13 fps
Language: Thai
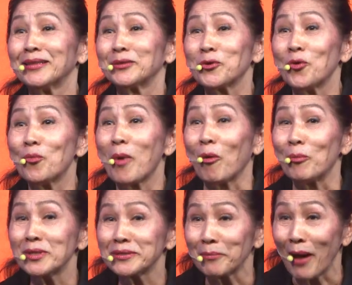ครูเหมา
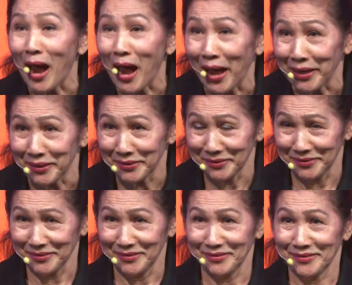ไม่สบาย
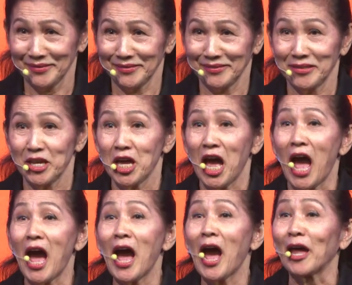
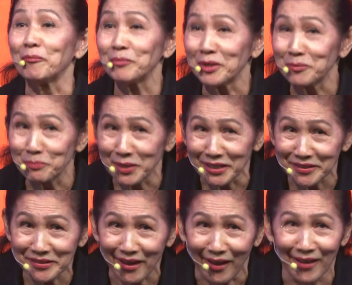อาหารเป็นพิษ
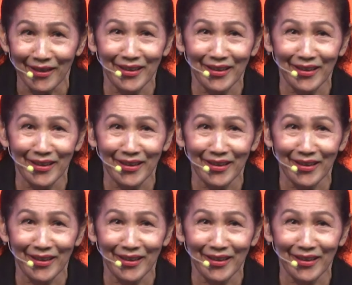ค่ะ